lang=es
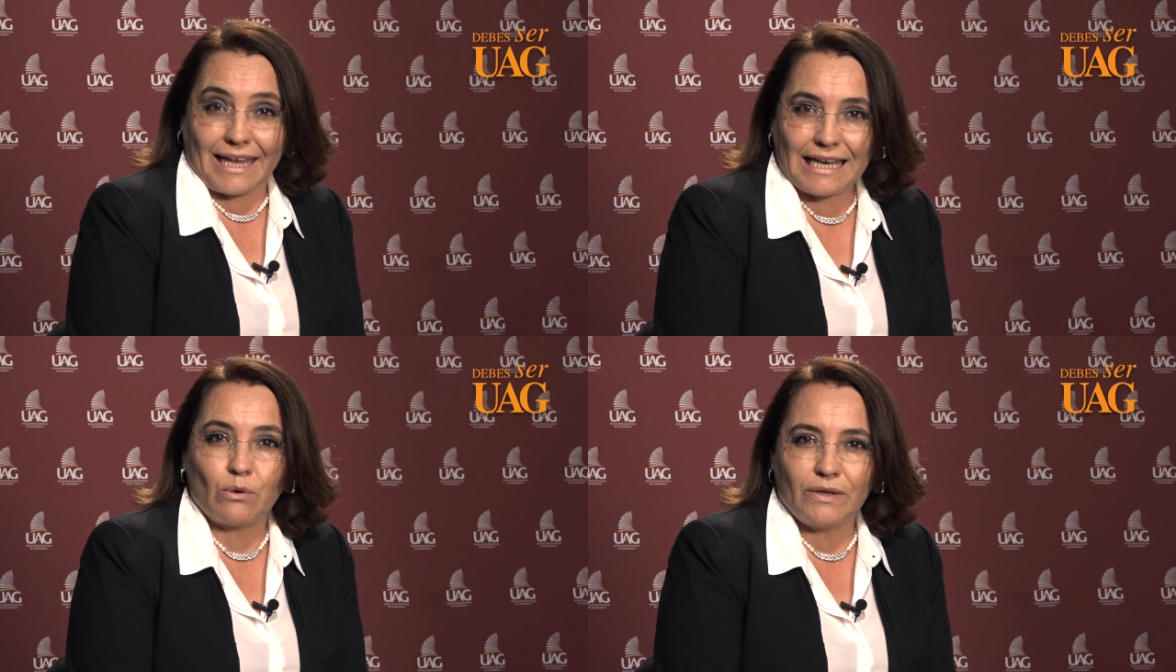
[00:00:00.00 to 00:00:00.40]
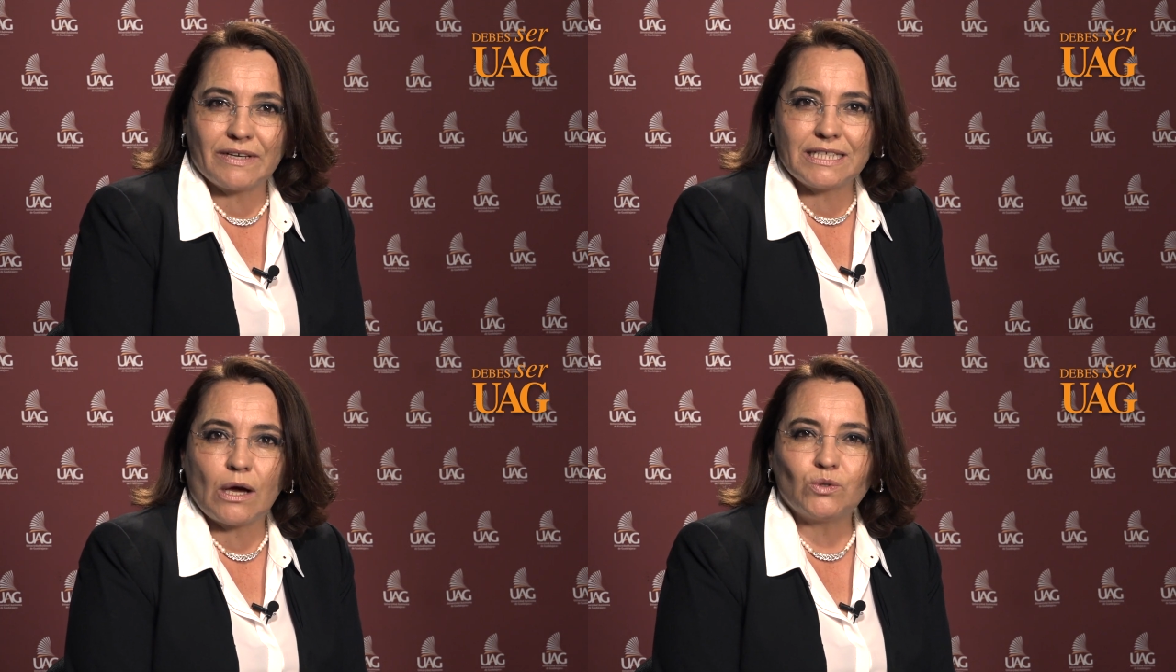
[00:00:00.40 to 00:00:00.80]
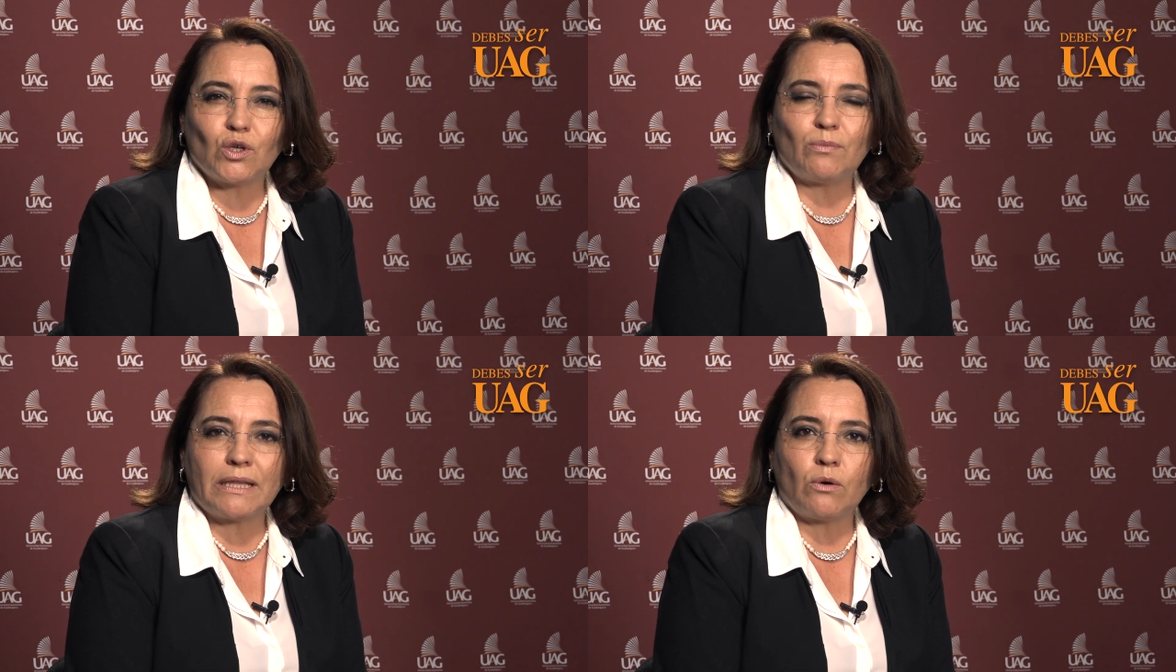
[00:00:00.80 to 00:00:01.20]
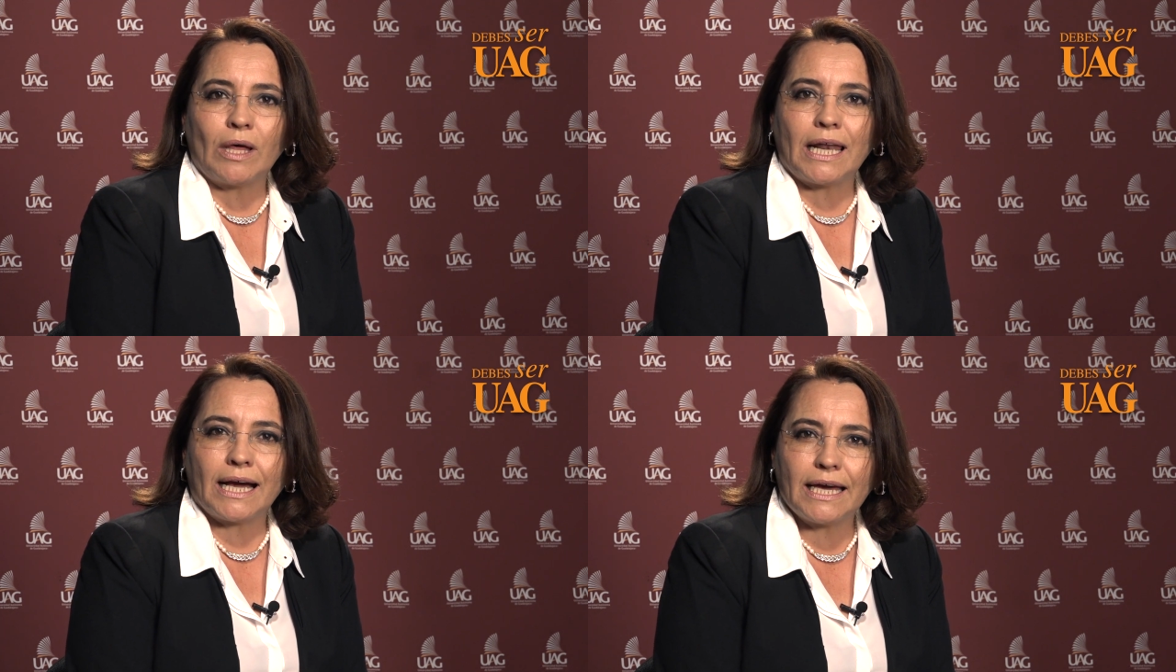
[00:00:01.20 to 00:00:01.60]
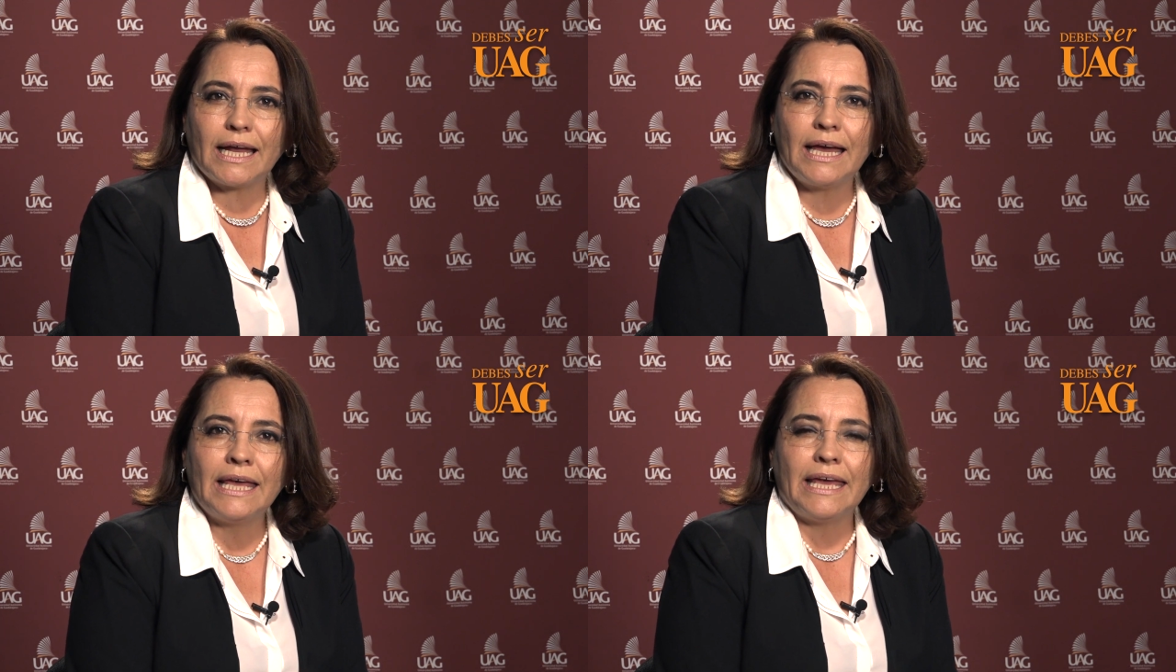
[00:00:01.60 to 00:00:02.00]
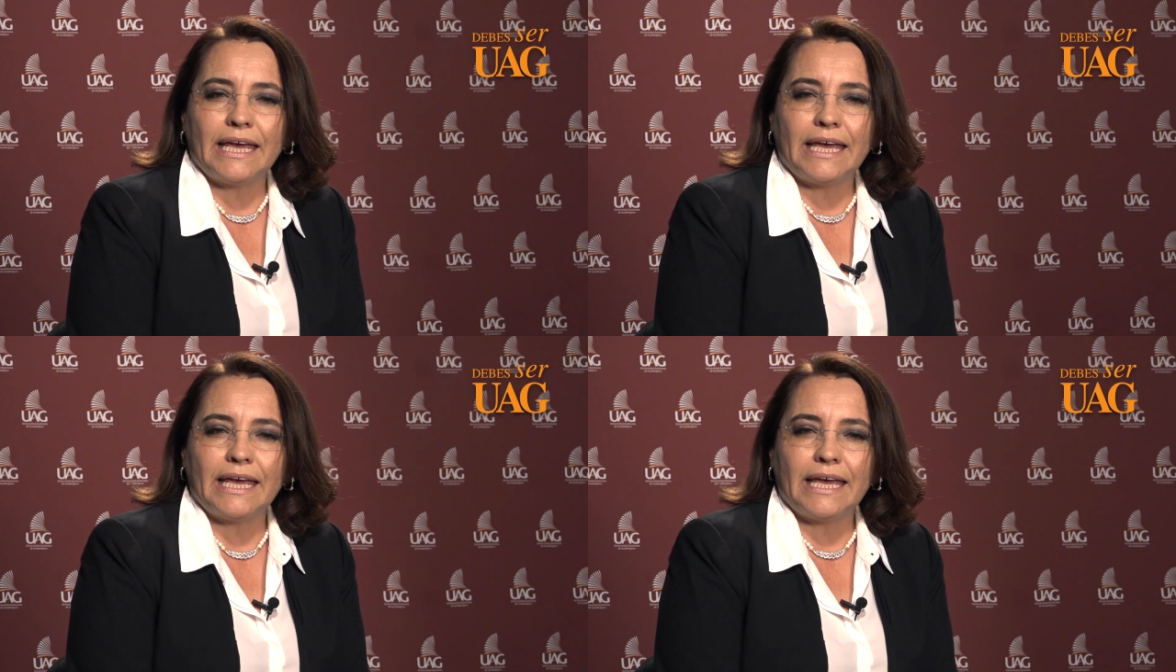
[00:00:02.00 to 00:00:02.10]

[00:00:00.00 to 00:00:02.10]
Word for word: La Universidad Autónoma de Guadalajara,